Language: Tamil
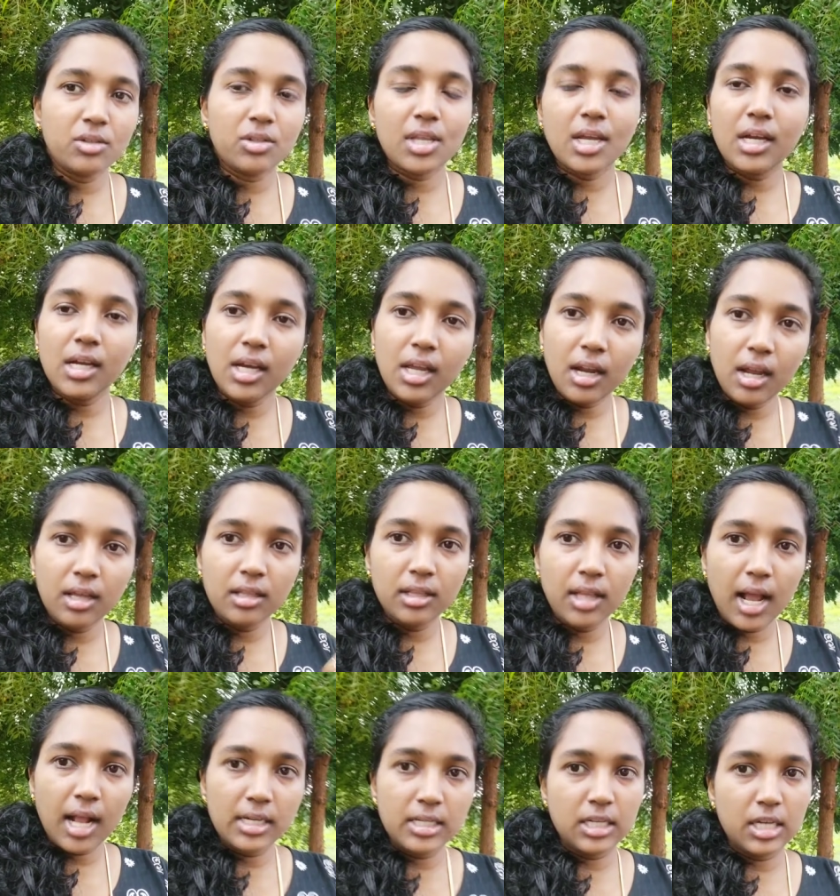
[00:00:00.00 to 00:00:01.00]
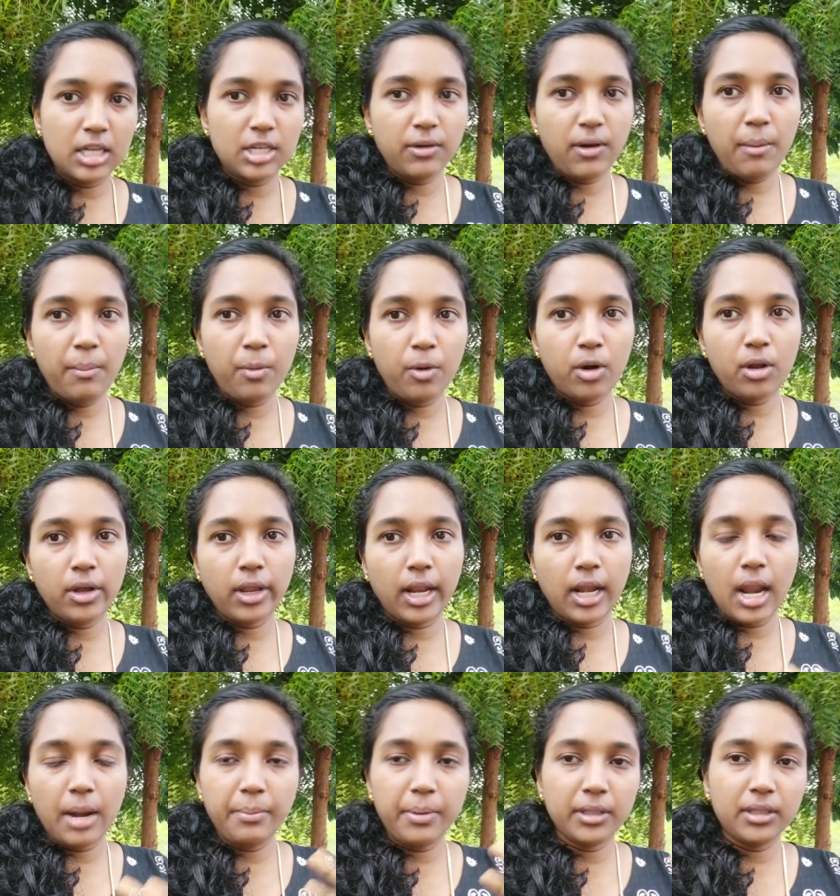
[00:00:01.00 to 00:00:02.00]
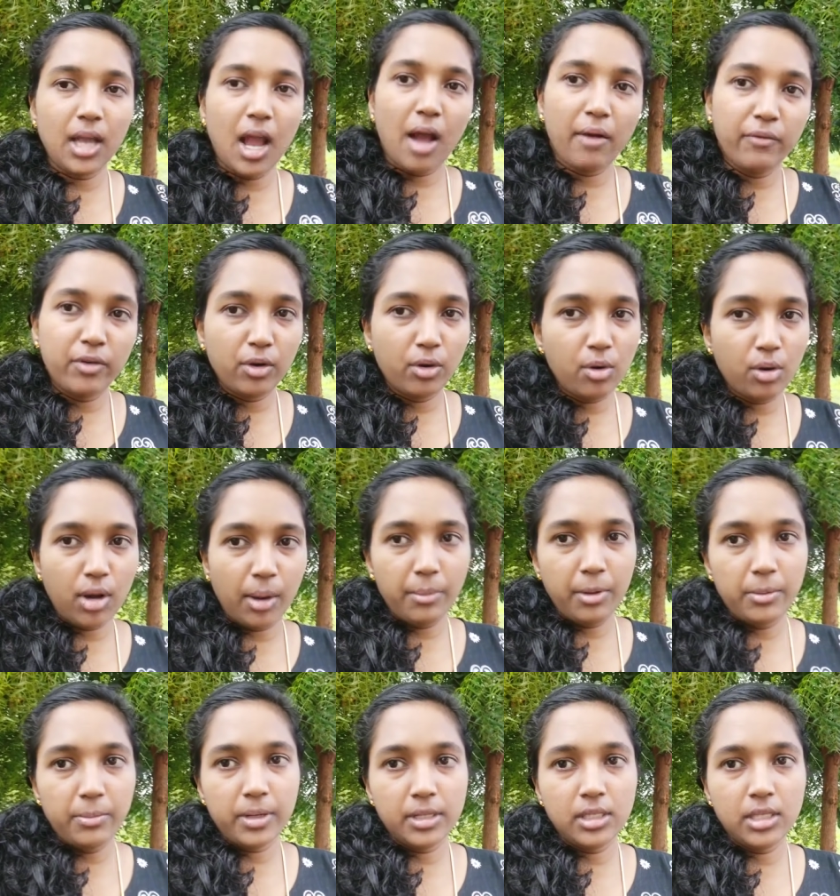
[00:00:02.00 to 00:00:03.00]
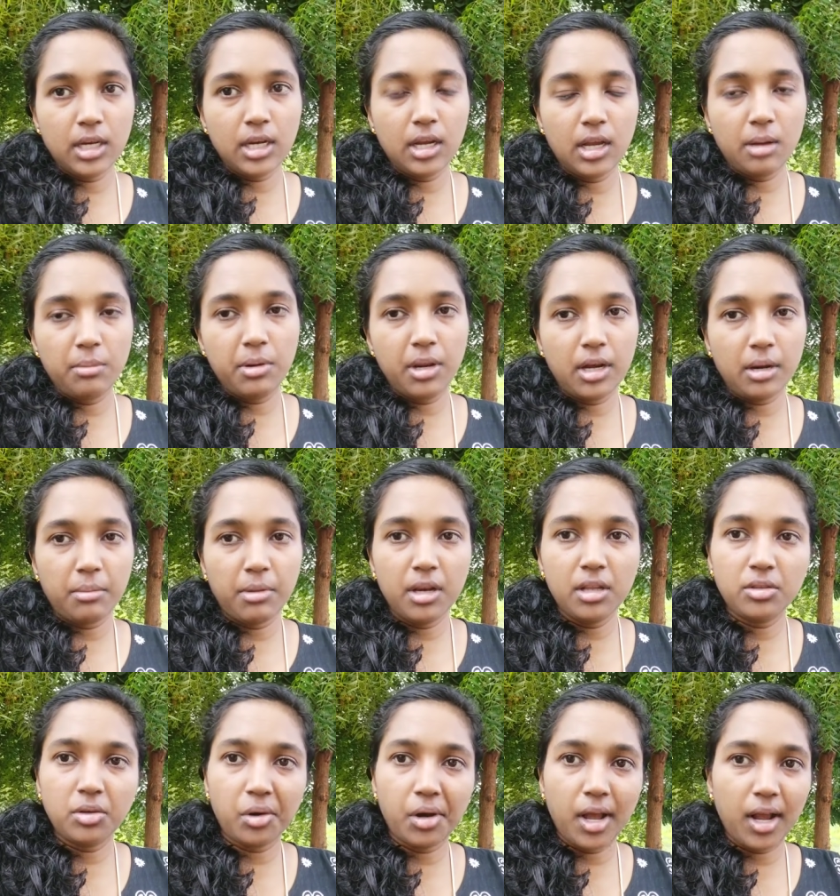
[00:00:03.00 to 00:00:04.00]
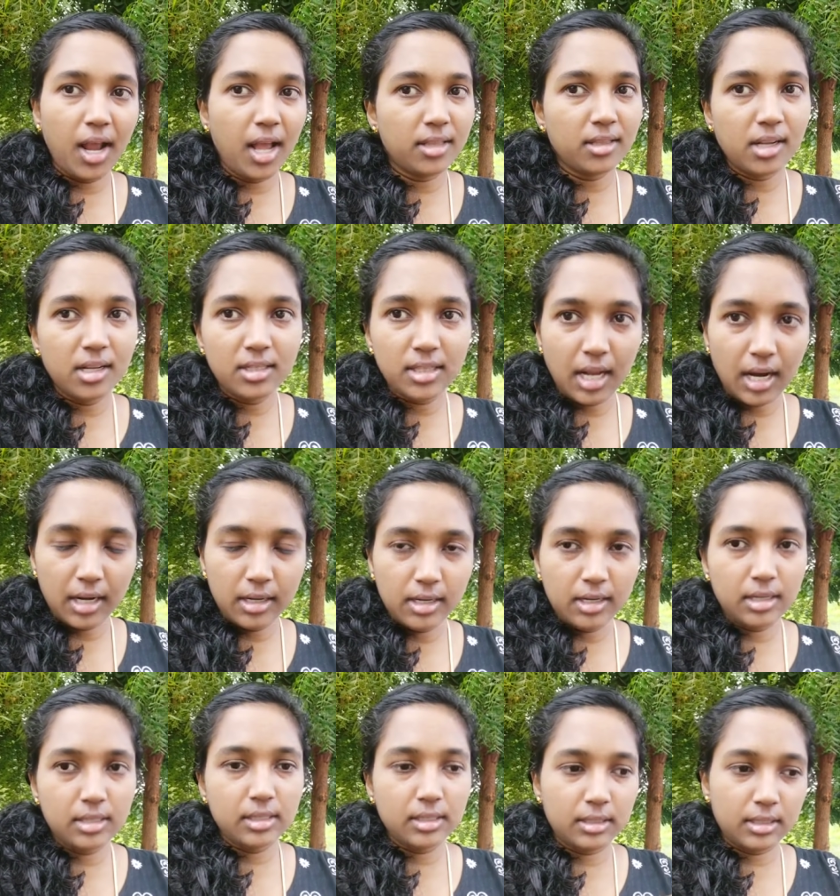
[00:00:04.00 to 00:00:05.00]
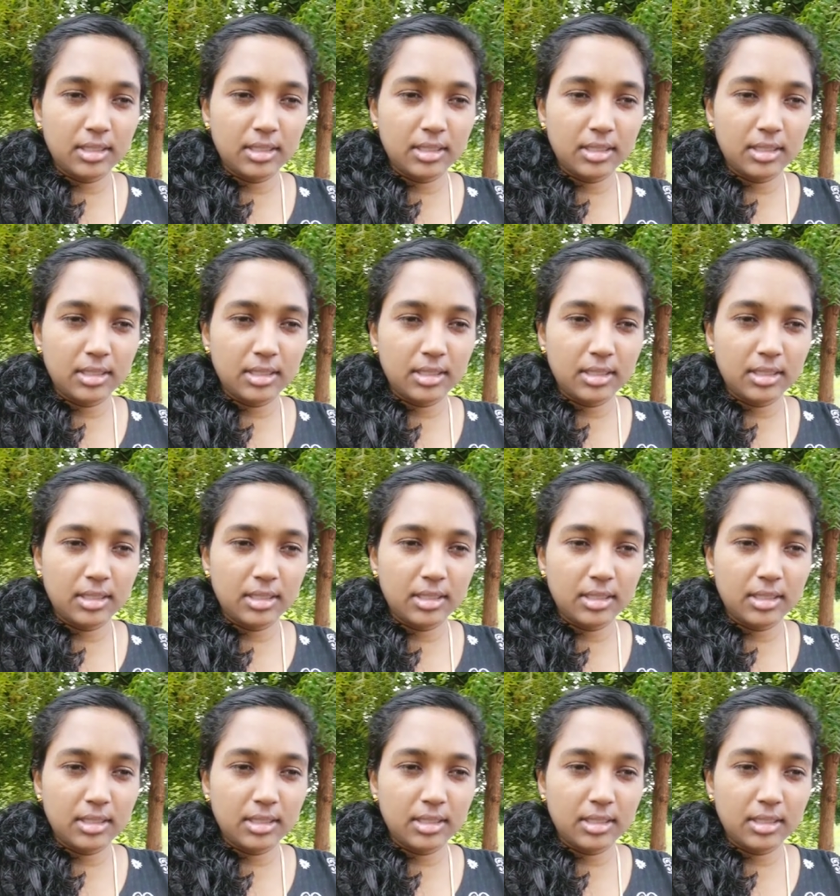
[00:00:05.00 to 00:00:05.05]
சாரை அந்த ஆல்டர்னேட்டிவாக போட வைக்கலான்னு பார்த்தா அவருக்கும் கமிட்மெண்ட்ஸ் இருக்குது அப்படின்ற மாதிரி சொன்னாங்க அதனால